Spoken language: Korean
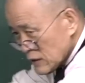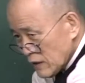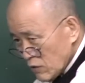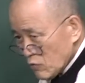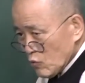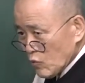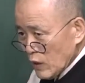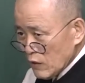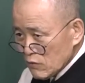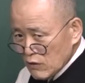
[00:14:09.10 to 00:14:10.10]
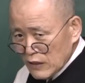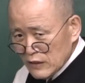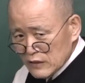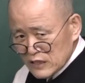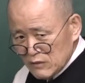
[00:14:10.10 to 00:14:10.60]
내려오라는 거
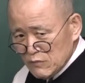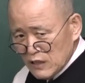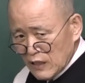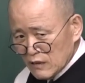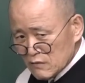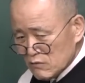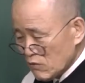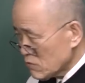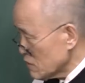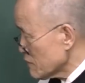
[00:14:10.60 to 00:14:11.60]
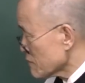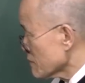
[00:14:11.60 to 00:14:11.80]
아니야? 림이라는 거는?